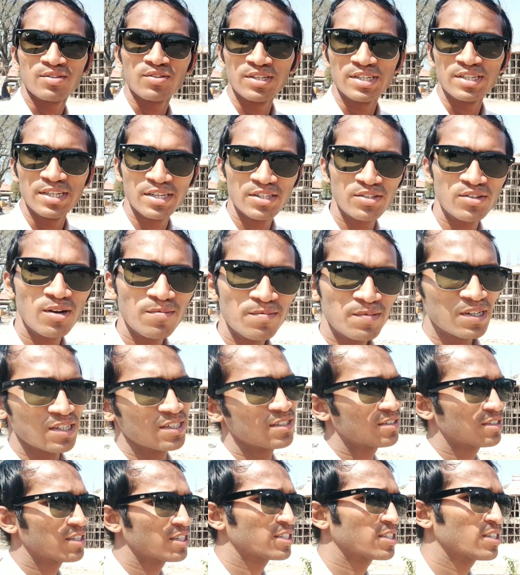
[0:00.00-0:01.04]
तो ये जो आप
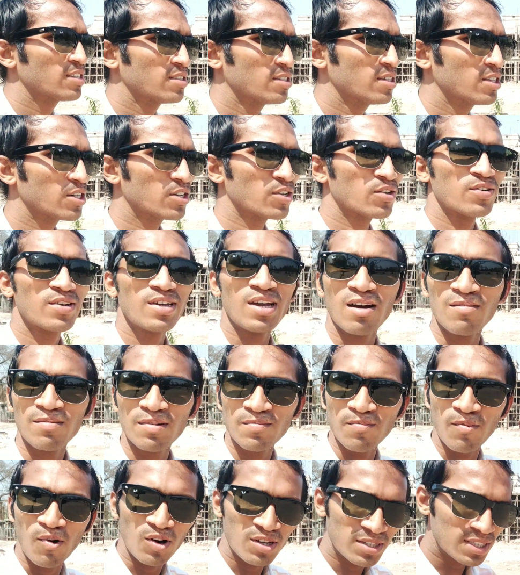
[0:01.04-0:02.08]
कंस्ट्रक्शन देख रहे हो यहाँ
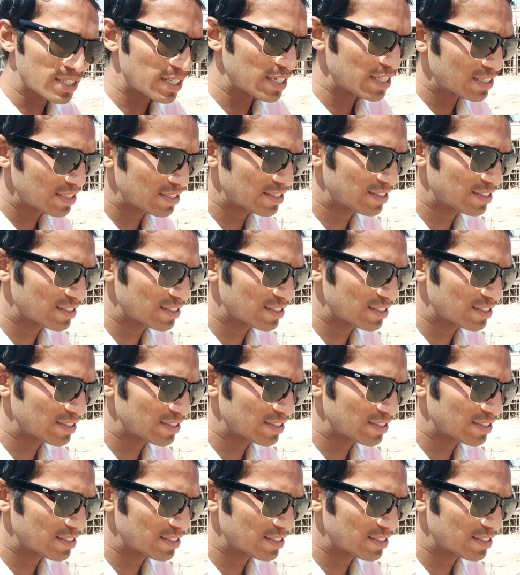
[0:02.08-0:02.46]
पे बहुत सारी